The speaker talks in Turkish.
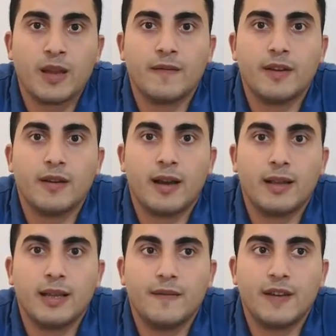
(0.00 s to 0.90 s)
Ve
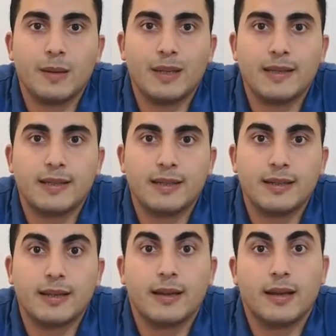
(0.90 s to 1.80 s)
anlam veremediği
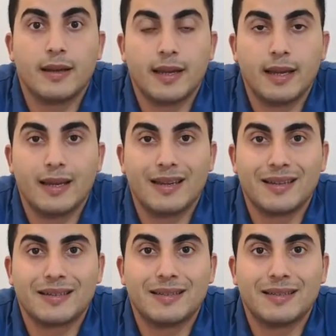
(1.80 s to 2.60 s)
için e,